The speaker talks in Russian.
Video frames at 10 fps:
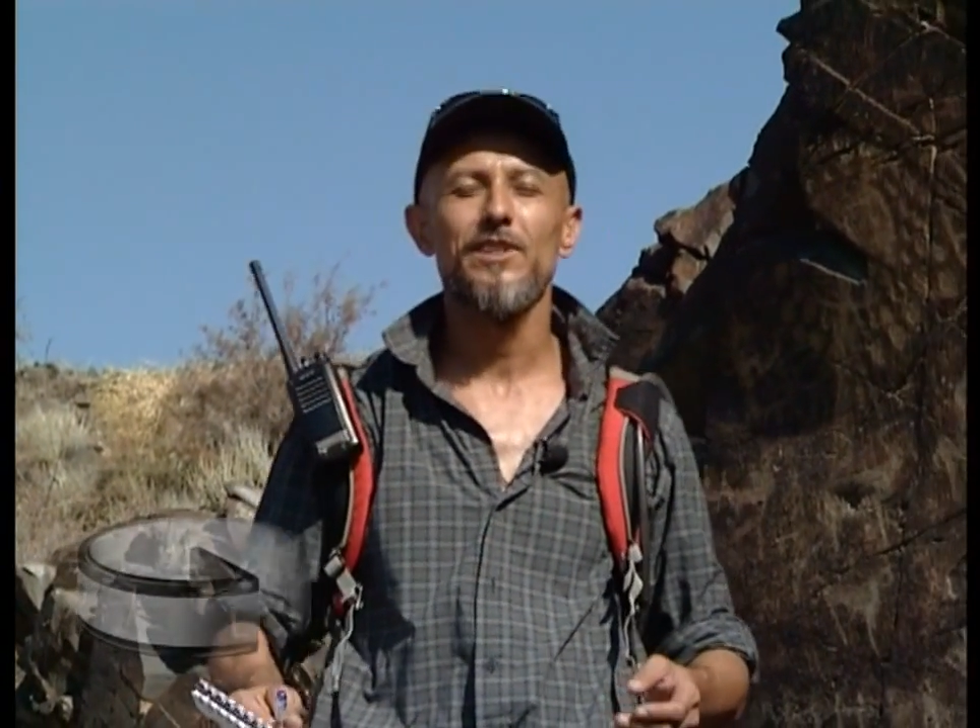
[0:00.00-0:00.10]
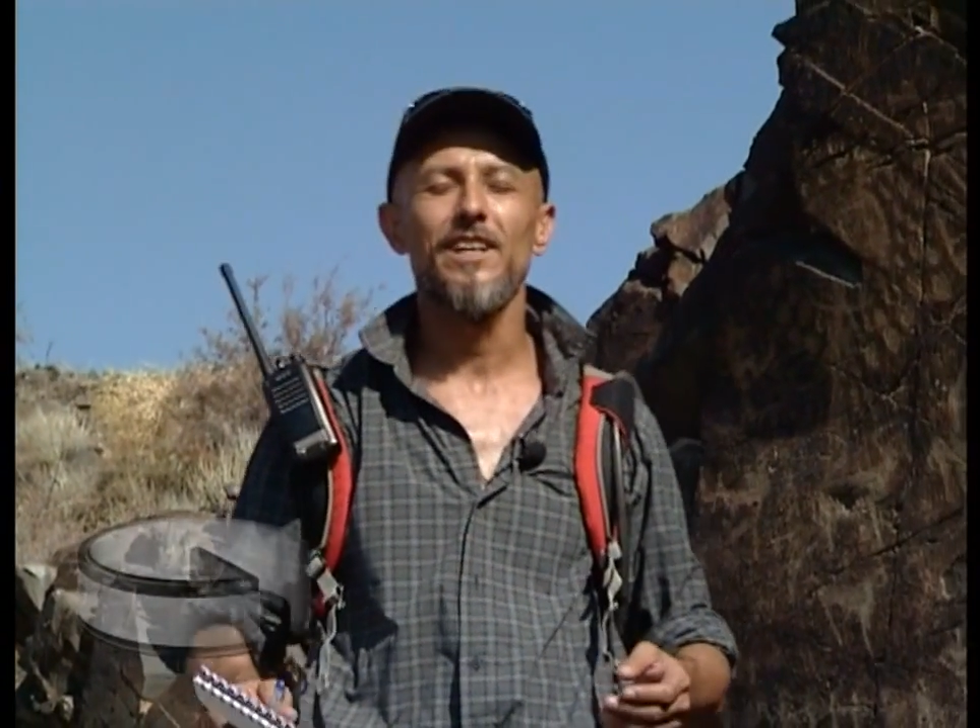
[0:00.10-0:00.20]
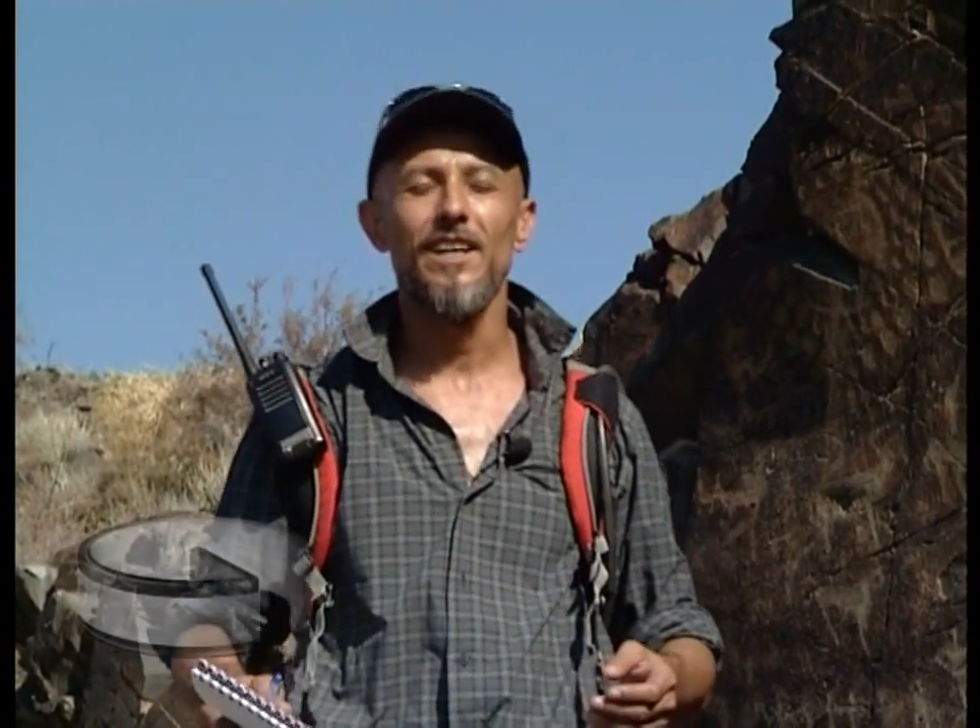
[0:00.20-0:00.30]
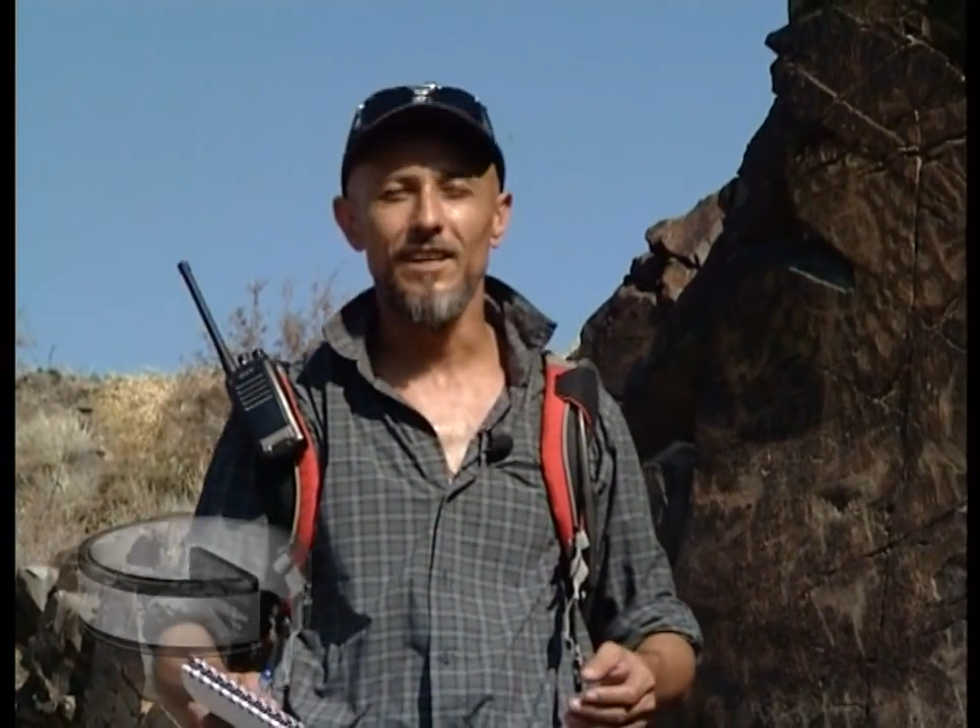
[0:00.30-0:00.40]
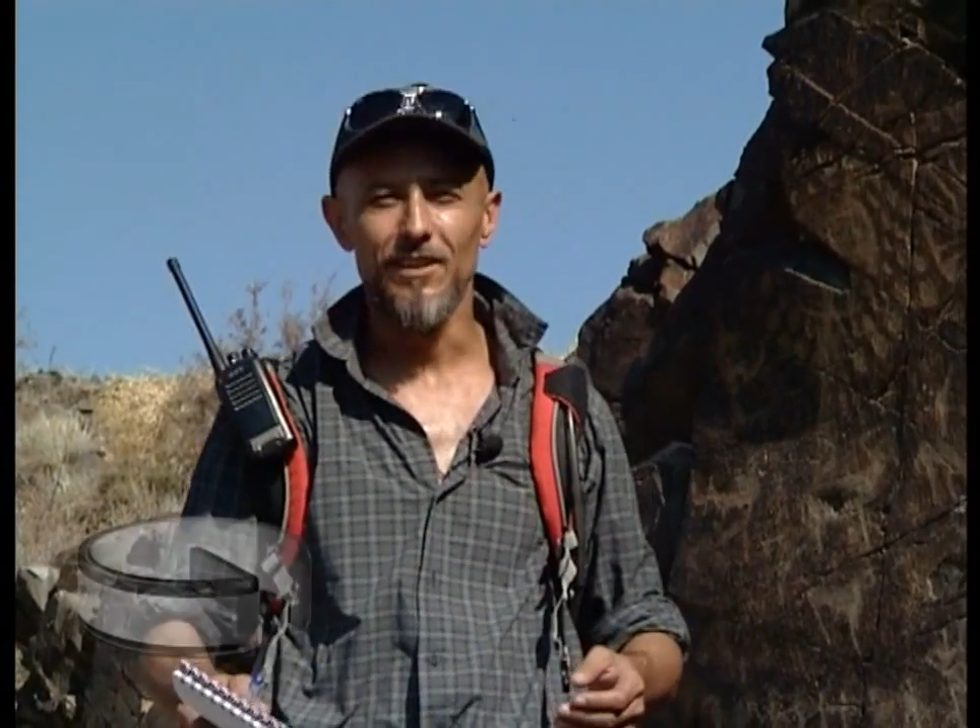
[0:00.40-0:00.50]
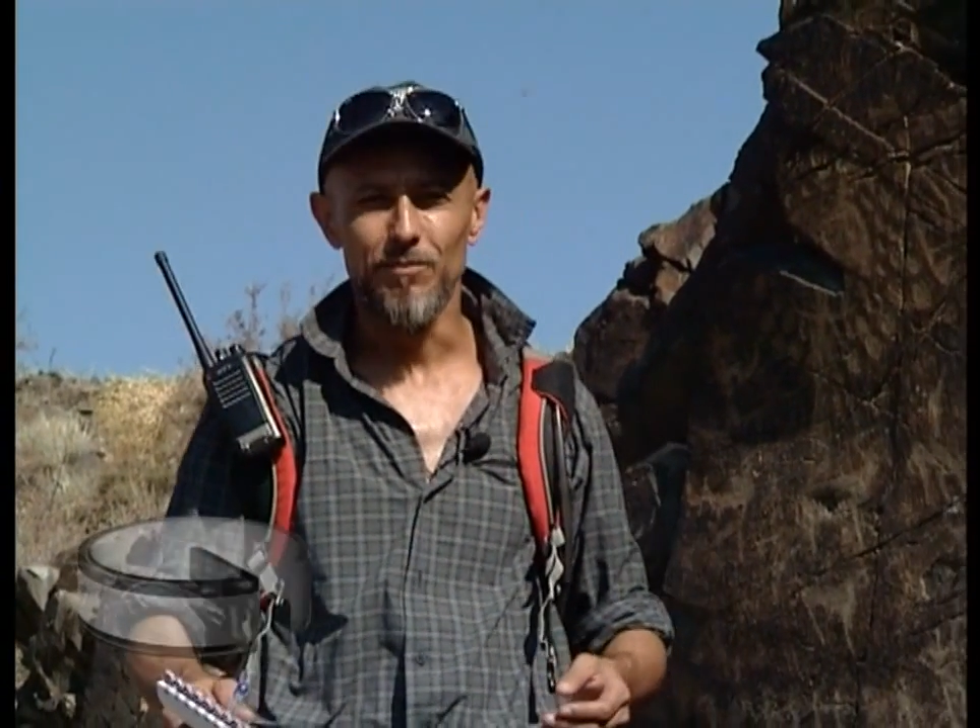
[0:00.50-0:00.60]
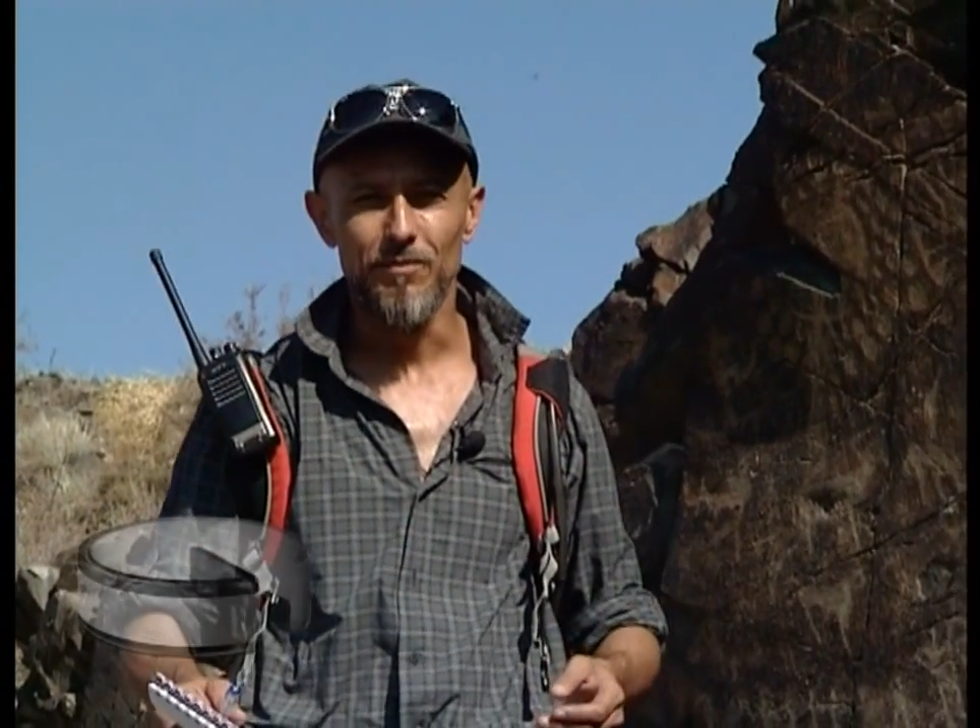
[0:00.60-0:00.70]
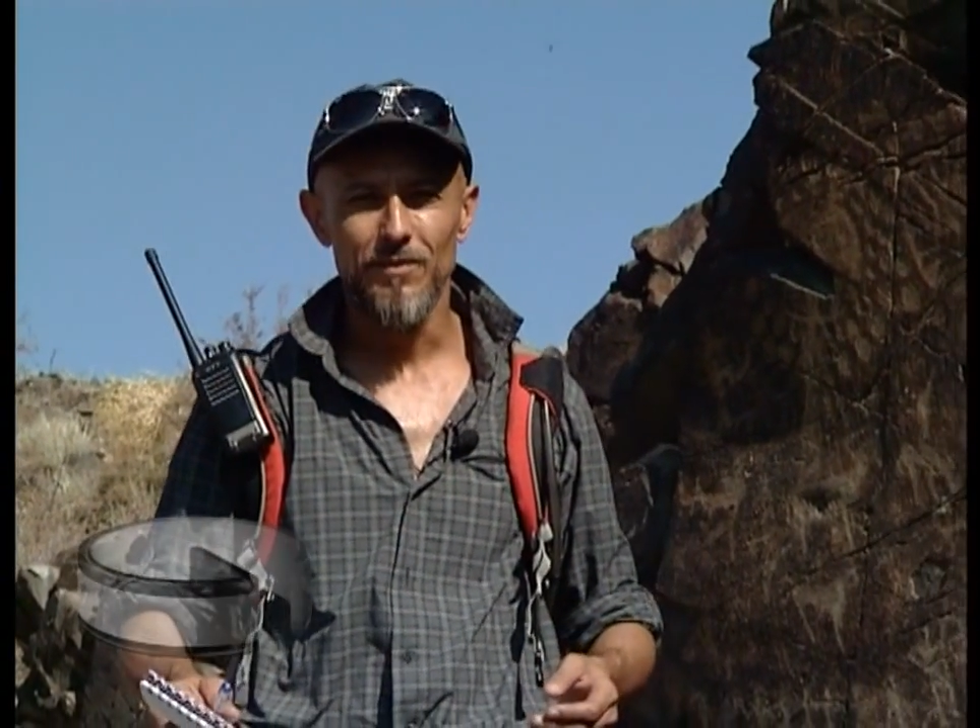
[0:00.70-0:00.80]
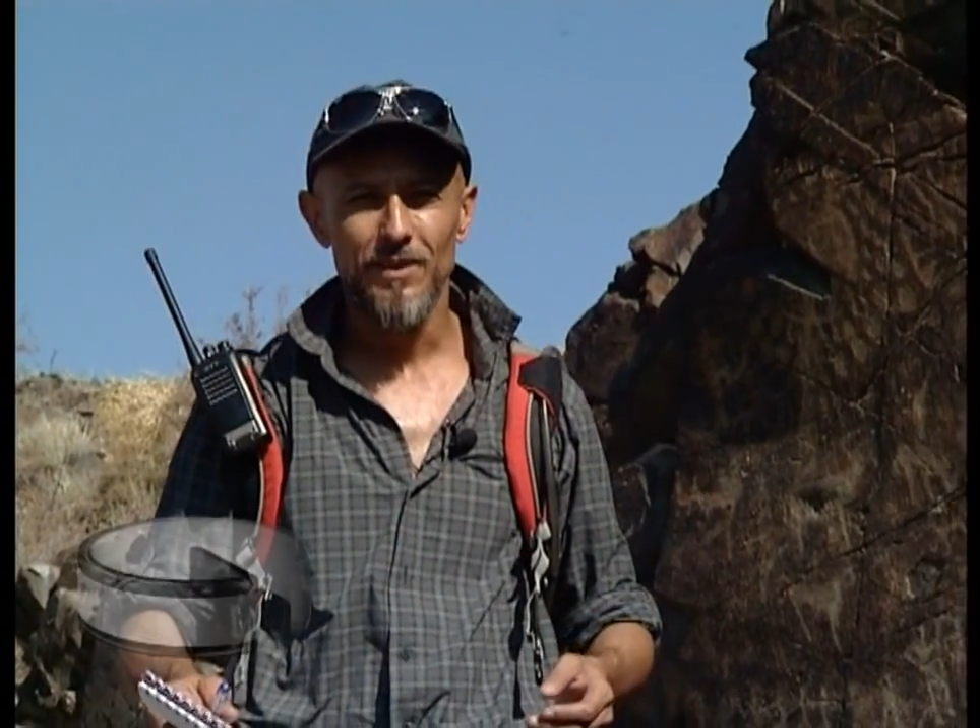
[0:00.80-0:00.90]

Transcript: сакральным.